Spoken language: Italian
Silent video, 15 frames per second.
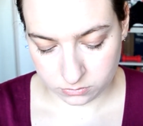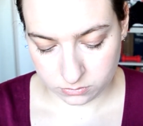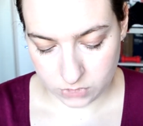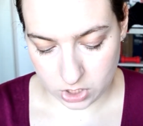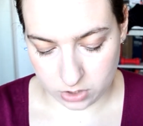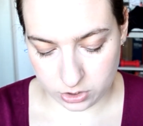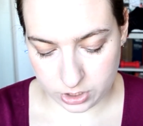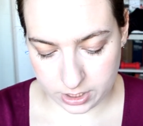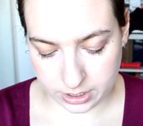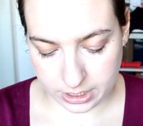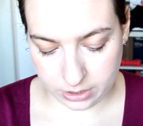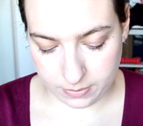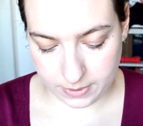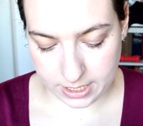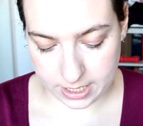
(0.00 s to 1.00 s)
No, non c'è
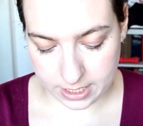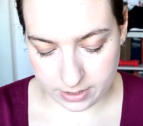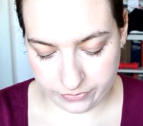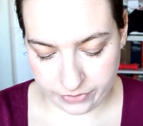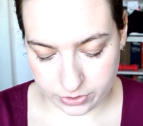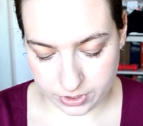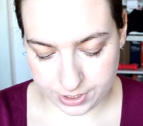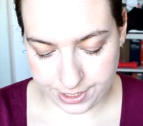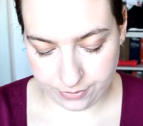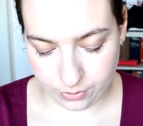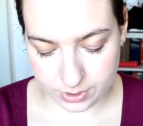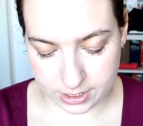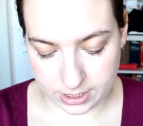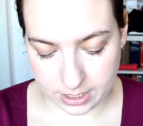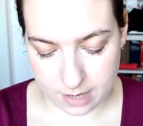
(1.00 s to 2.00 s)
scritto perché fa così schifo
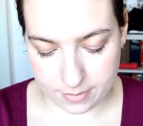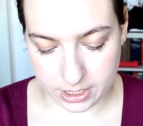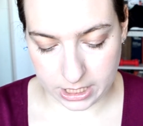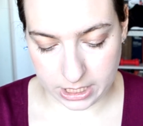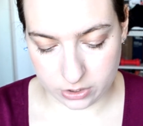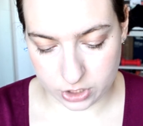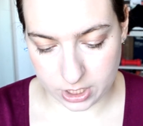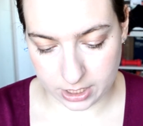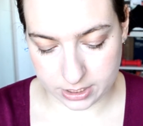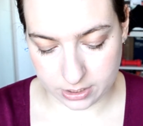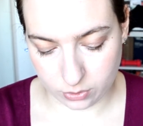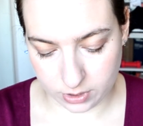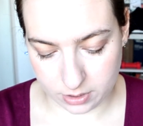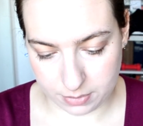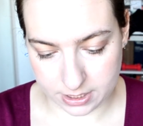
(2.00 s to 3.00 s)
questa telecamera che non c'è neanche
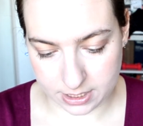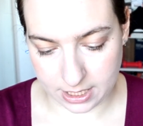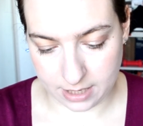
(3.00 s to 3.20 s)
scritto quanti pixel